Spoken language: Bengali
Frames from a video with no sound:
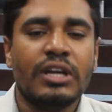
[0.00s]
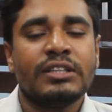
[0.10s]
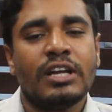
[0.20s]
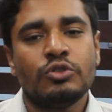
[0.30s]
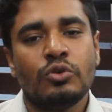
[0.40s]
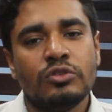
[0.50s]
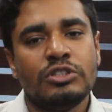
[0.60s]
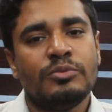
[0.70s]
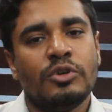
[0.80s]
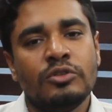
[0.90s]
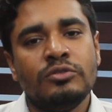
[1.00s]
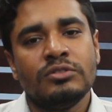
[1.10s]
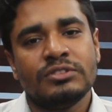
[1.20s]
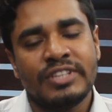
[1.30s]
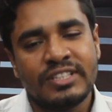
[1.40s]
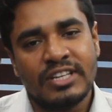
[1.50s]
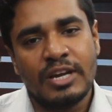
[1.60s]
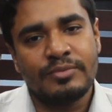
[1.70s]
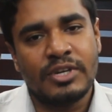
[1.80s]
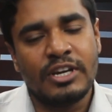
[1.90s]
তার যৌন জীবন সেক্স
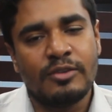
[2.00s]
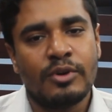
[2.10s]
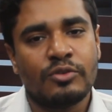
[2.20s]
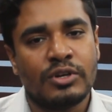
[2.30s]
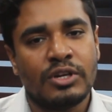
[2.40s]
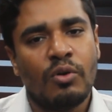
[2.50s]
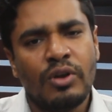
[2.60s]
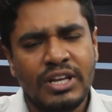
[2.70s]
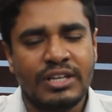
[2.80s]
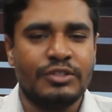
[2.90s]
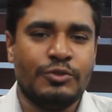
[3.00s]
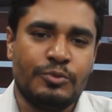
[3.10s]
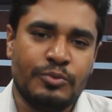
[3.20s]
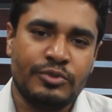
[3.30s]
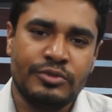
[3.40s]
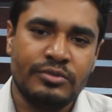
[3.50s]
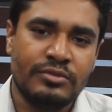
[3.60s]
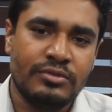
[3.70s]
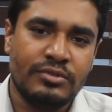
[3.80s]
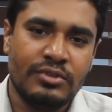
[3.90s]
লাইফটা নির্ভর করে অনেক কিছুর ওপর
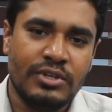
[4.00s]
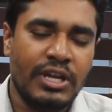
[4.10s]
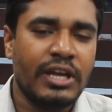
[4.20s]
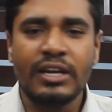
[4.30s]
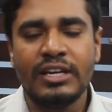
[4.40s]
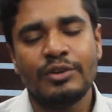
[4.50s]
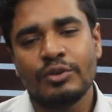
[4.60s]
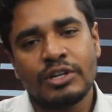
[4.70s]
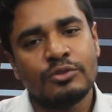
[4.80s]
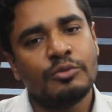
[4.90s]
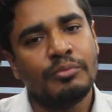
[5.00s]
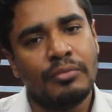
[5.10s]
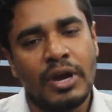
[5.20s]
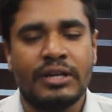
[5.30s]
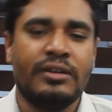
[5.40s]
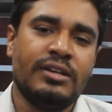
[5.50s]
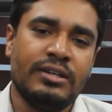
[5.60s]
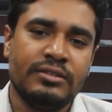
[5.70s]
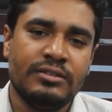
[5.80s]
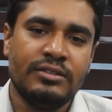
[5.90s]
এখানে লিঙ্গটা কোনো ম্যাটার না
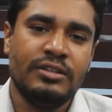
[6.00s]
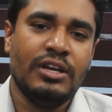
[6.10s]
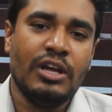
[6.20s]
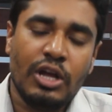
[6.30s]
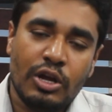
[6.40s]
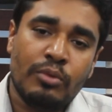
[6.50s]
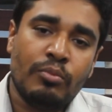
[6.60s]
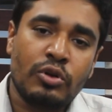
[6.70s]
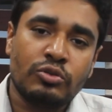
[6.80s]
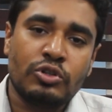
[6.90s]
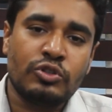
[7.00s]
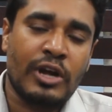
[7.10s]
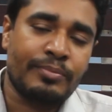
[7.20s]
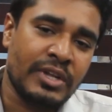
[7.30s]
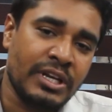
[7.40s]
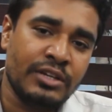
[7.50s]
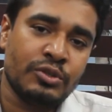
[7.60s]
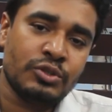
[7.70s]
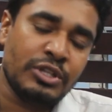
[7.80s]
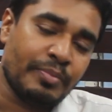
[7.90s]
বরং দর্শক আপনার লিঙ্গ
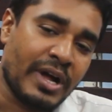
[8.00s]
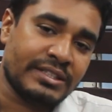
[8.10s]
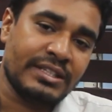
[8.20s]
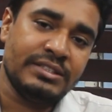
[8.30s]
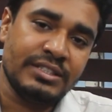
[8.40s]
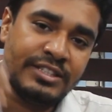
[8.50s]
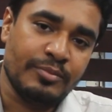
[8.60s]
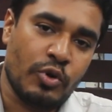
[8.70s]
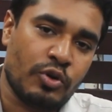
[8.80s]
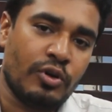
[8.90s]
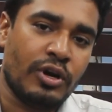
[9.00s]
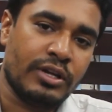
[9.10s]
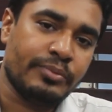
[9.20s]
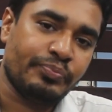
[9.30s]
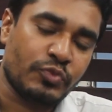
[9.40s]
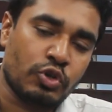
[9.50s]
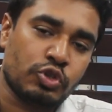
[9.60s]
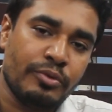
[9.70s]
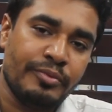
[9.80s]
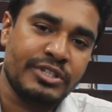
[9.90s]
যদি পাঁচ ইঞ্চির চেয়ে বড় হয়
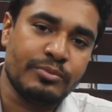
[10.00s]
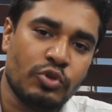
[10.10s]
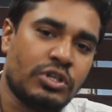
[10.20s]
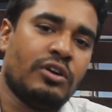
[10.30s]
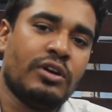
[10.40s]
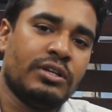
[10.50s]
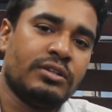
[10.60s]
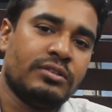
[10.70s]
অথবা বেশি মোটা হয়